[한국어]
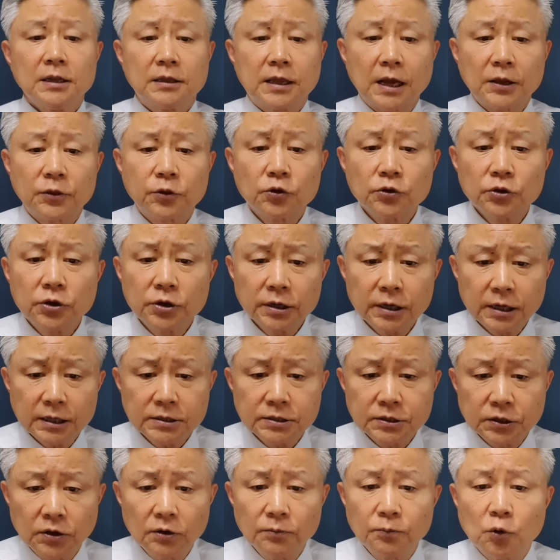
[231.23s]

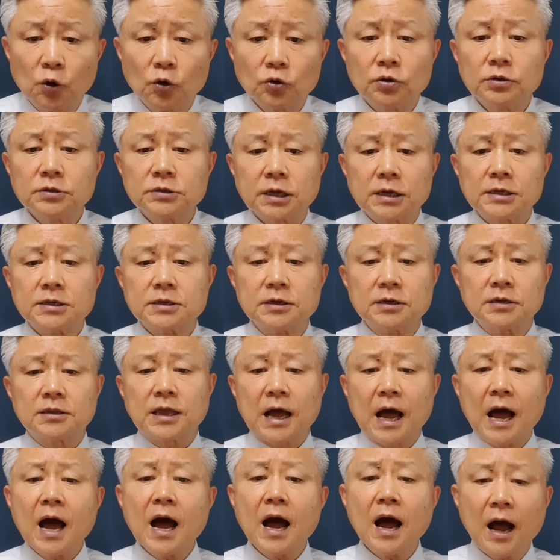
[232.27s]
대통령께서 모든 사실을
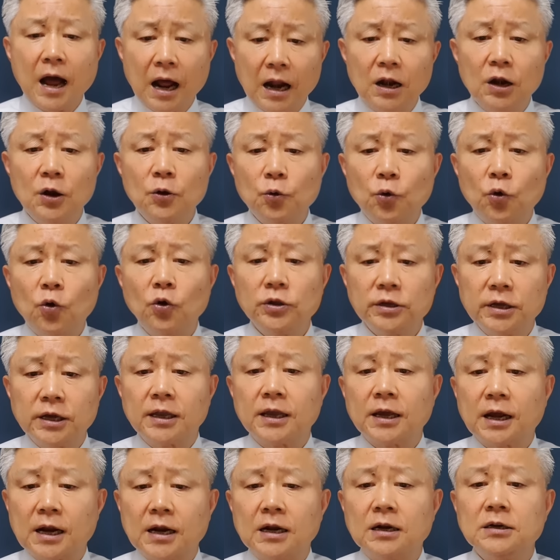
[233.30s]
다 알고
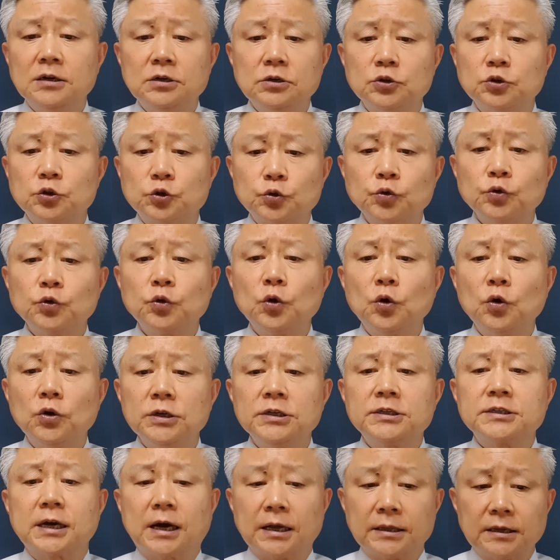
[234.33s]
얘기할 수도
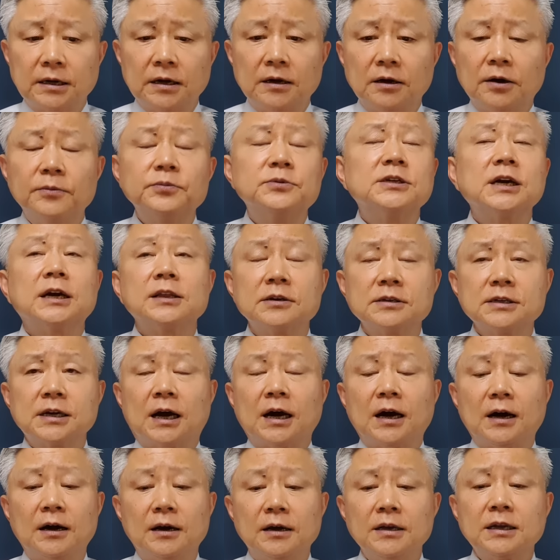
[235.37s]
있지 않, 없지
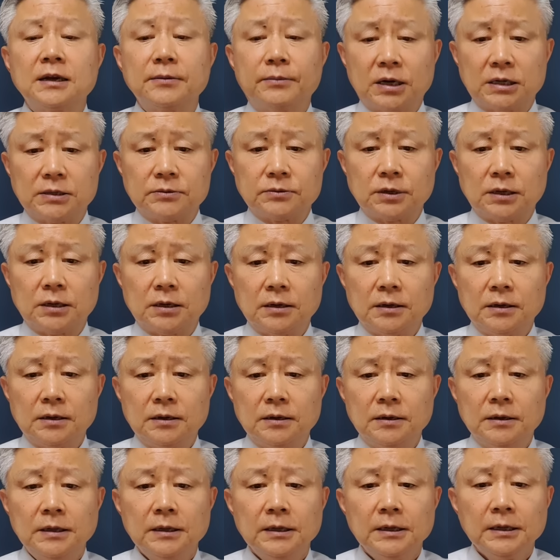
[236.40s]
않느냐 이렇게 말했습니다.
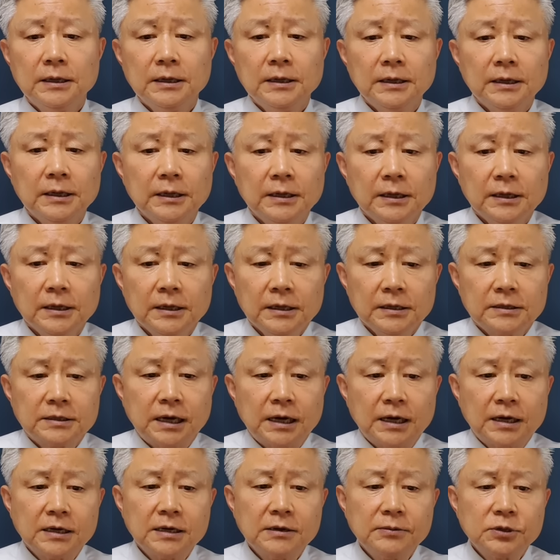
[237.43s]

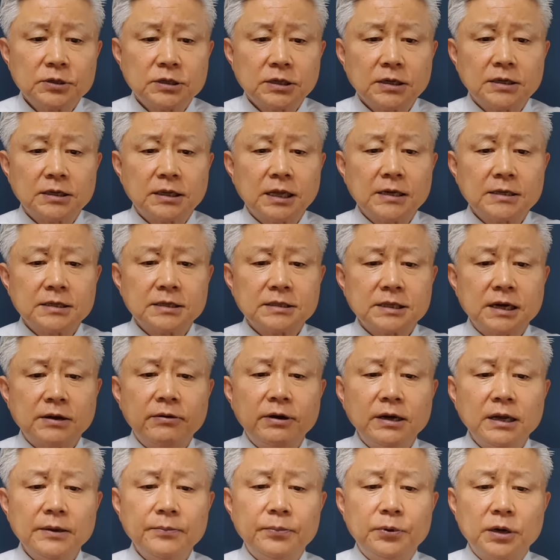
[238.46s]
자 그러면서 그 당시
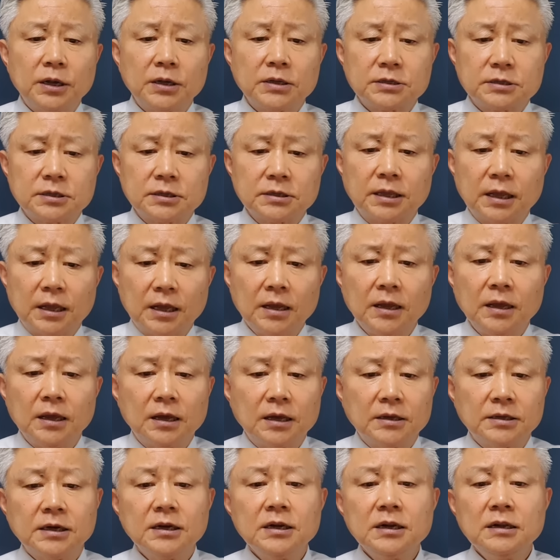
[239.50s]
상황이 벌어졌을 때
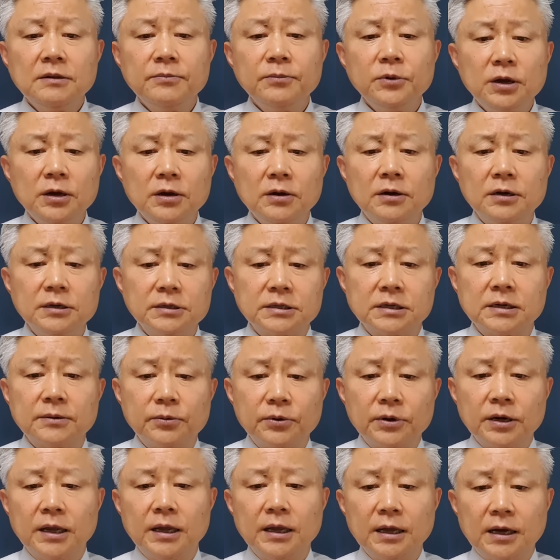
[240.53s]
10명을 예,
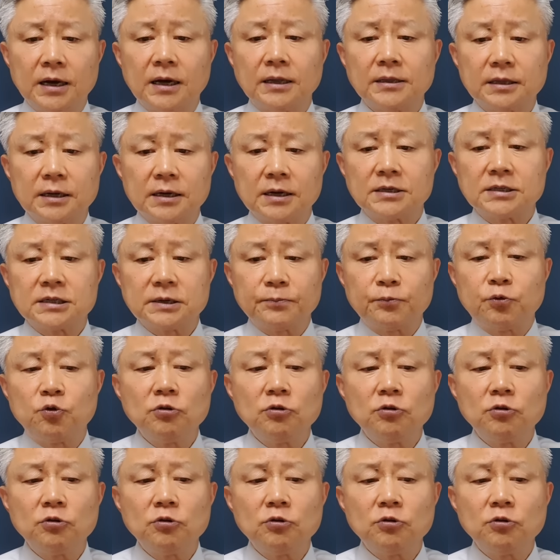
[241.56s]
처벌해야 한다는 것이